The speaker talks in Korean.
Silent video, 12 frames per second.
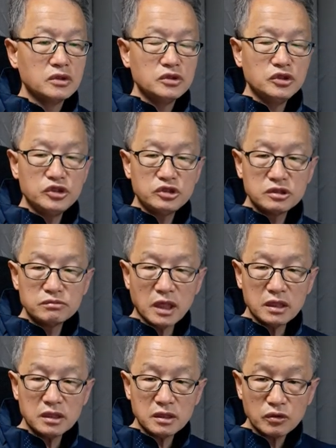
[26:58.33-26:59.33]

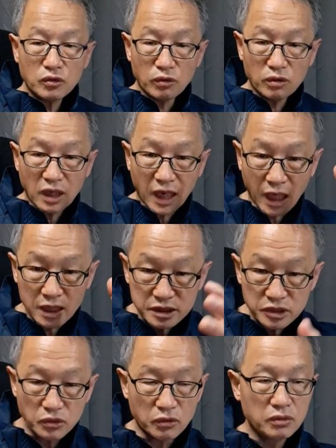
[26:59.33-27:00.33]
이승만은 꼭
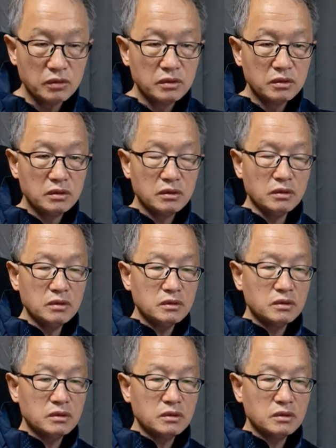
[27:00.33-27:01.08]
악이요. 어?